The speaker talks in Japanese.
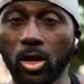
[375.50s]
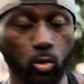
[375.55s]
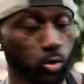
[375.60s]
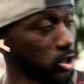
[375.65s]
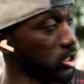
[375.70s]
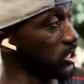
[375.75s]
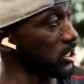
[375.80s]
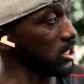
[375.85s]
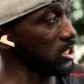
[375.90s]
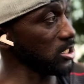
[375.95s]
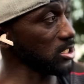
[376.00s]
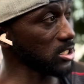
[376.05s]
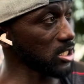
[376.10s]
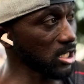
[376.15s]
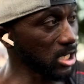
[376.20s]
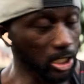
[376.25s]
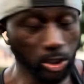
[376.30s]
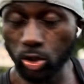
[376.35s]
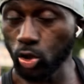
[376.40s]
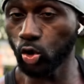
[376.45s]
俺筋
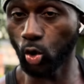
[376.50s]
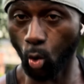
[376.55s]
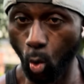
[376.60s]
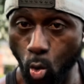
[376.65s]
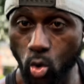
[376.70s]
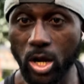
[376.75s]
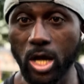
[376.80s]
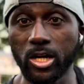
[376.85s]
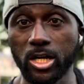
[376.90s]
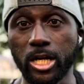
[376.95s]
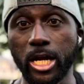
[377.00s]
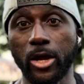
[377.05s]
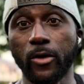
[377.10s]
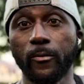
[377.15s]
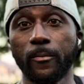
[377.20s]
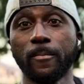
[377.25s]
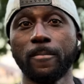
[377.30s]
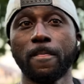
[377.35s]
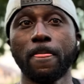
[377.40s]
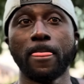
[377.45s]
トレになってるとこうなるんだよ。
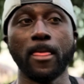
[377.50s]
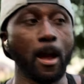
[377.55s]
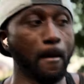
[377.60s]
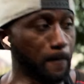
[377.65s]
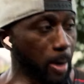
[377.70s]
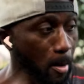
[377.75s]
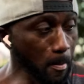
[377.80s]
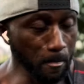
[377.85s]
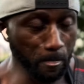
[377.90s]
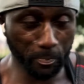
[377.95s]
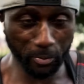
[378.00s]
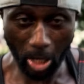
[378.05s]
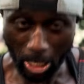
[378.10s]
ポンプ